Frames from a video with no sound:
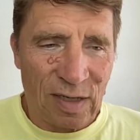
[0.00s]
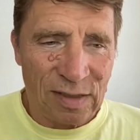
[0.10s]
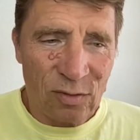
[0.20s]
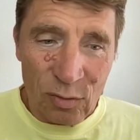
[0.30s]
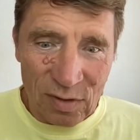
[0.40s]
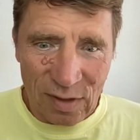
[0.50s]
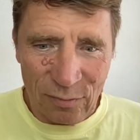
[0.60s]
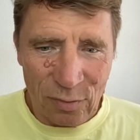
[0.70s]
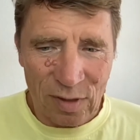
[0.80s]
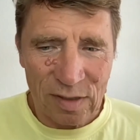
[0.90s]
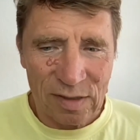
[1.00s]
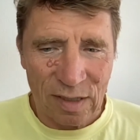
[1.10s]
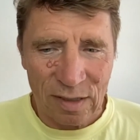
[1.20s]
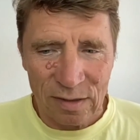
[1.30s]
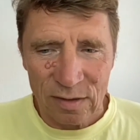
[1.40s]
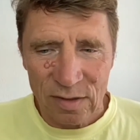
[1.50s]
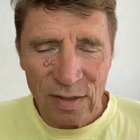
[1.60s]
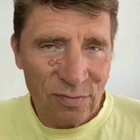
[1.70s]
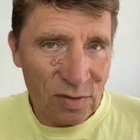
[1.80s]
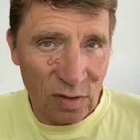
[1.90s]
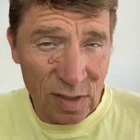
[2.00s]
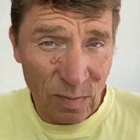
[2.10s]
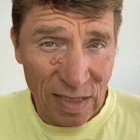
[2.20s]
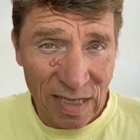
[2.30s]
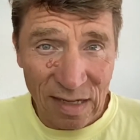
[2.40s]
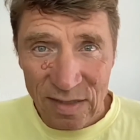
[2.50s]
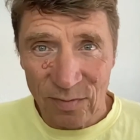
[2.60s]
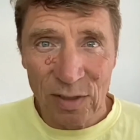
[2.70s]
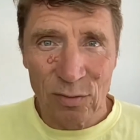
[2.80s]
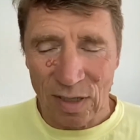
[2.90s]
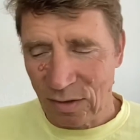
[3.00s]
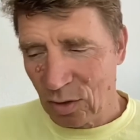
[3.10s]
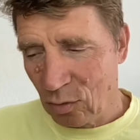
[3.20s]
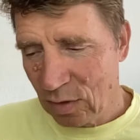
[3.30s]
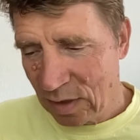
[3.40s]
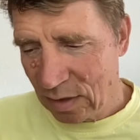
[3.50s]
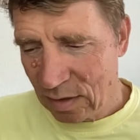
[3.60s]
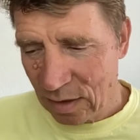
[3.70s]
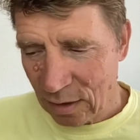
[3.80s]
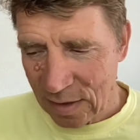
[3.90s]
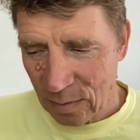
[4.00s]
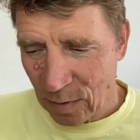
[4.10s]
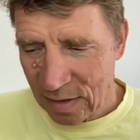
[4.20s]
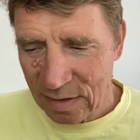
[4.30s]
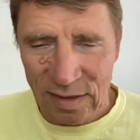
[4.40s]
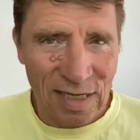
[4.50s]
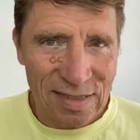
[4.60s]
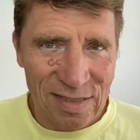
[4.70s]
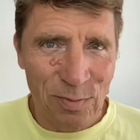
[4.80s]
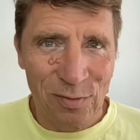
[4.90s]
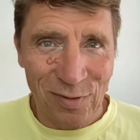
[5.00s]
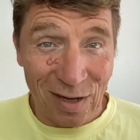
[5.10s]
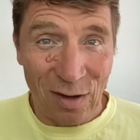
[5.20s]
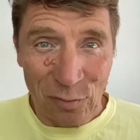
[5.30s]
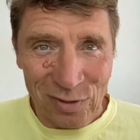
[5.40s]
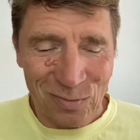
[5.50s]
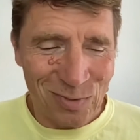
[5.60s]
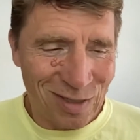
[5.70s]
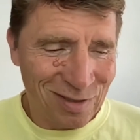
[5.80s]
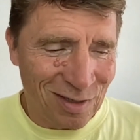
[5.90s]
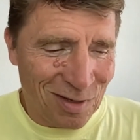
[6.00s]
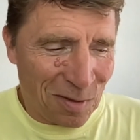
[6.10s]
war die Lösung dafür, der Stephen soll sich mal die ganzen Videos anschauen, die der Russell Brunson die letzten zwölf Jahre aufgenommen hat